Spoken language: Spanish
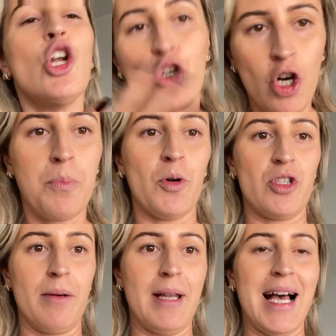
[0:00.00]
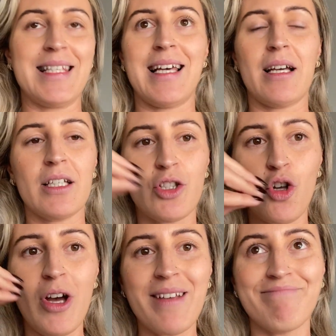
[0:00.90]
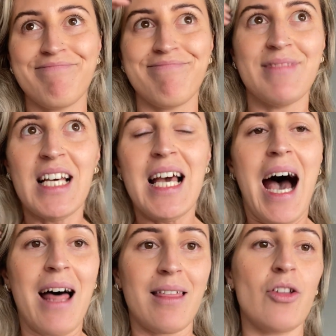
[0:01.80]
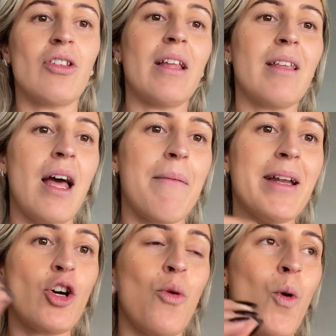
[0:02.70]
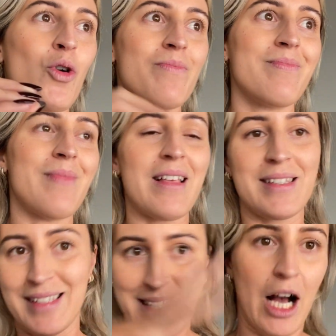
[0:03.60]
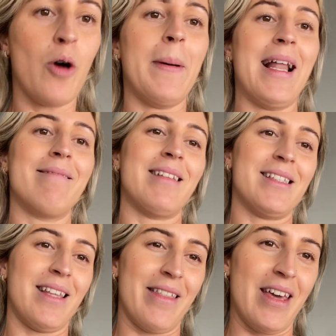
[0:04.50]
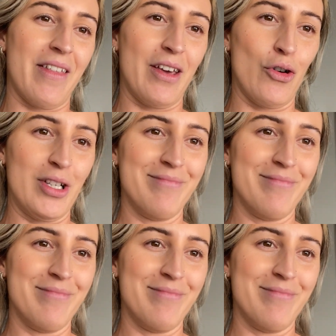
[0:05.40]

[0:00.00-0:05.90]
No es posible. Así que aquí estoy mm, haciendo tetri a ver cómo saco para adelante este día de hoy.